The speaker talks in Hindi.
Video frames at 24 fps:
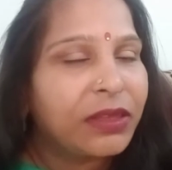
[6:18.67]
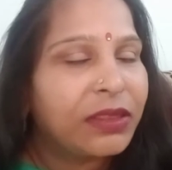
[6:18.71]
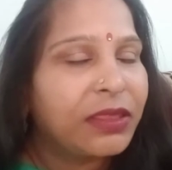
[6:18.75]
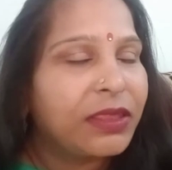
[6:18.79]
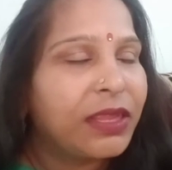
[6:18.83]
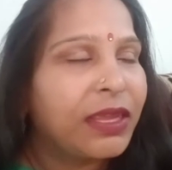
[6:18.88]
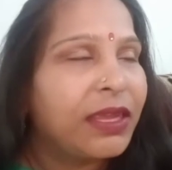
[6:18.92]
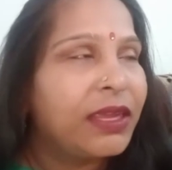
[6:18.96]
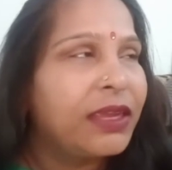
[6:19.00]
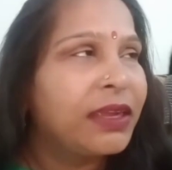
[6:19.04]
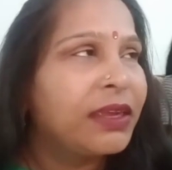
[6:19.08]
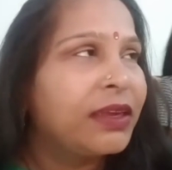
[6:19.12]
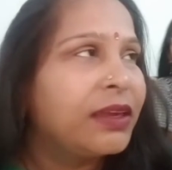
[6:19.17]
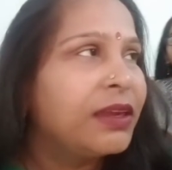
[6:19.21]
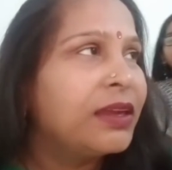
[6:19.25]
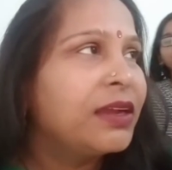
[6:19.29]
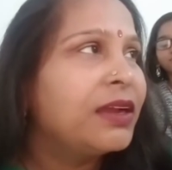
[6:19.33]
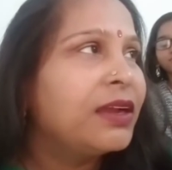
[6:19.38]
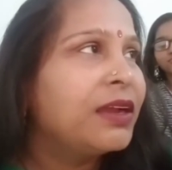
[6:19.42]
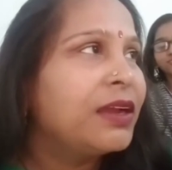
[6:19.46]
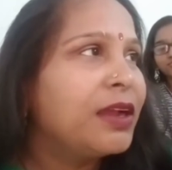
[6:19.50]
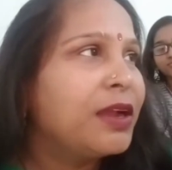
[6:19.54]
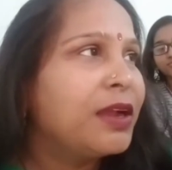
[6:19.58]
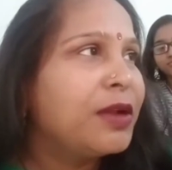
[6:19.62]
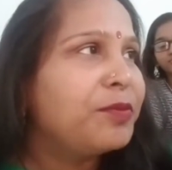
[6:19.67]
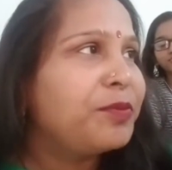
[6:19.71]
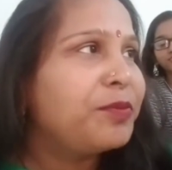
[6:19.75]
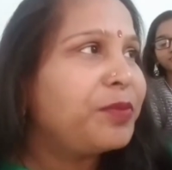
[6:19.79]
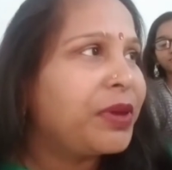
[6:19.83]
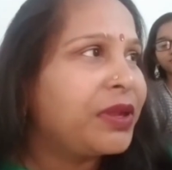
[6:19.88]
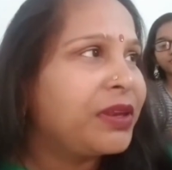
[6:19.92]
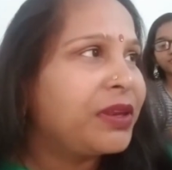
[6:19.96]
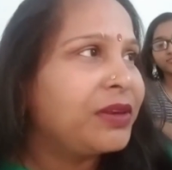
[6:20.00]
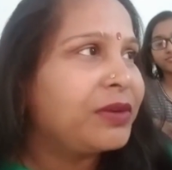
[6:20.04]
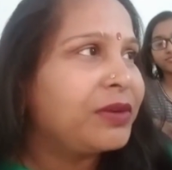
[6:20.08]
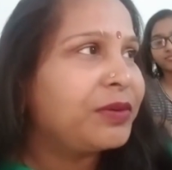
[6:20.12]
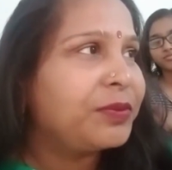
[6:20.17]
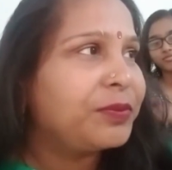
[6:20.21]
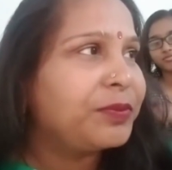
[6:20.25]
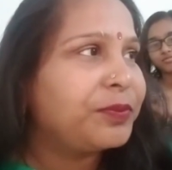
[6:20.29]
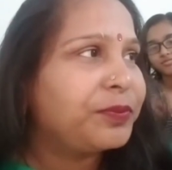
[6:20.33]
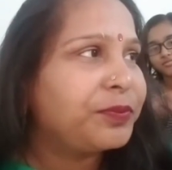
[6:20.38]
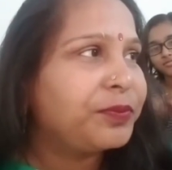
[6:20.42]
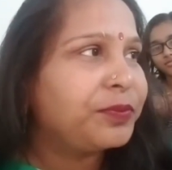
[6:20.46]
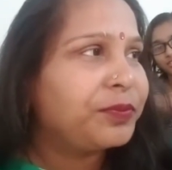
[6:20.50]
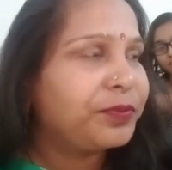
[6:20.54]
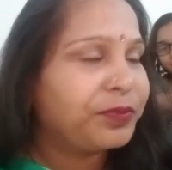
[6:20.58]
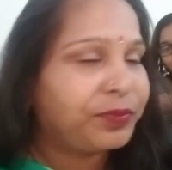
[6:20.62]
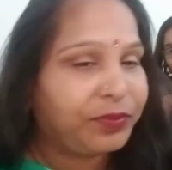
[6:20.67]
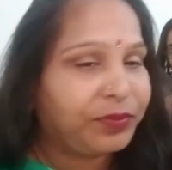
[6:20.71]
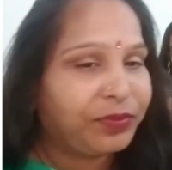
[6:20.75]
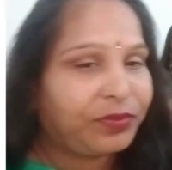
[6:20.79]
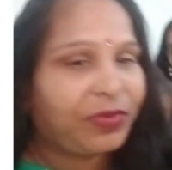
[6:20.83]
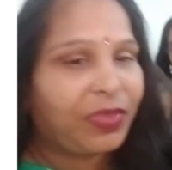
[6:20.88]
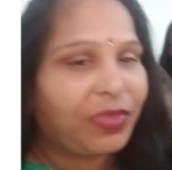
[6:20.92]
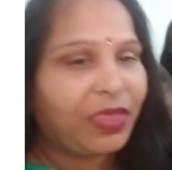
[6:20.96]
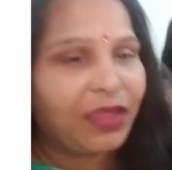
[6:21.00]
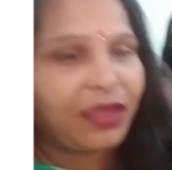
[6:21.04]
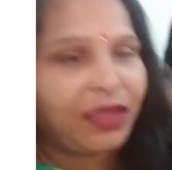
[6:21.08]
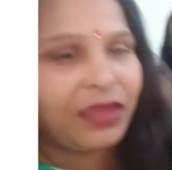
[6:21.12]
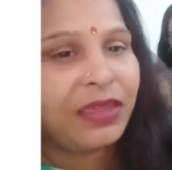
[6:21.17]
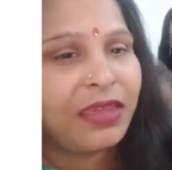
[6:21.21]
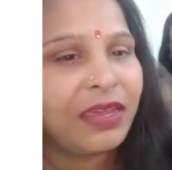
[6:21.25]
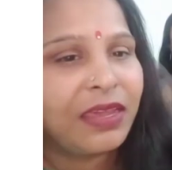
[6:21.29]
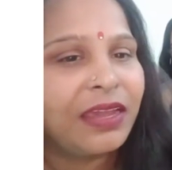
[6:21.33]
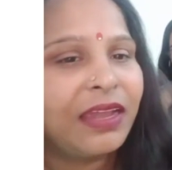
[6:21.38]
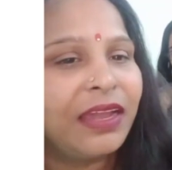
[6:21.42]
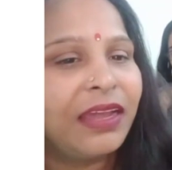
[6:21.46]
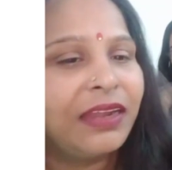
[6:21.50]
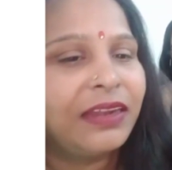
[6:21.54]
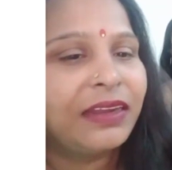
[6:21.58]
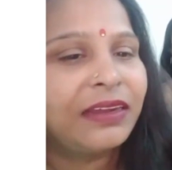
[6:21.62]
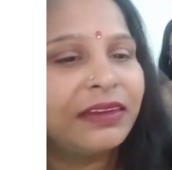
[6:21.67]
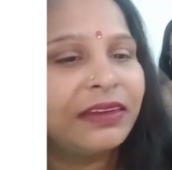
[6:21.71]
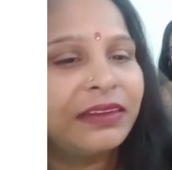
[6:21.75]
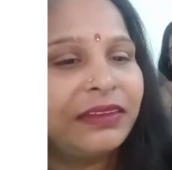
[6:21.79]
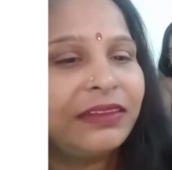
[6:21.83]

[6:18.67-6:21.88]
है पर ये है ना ये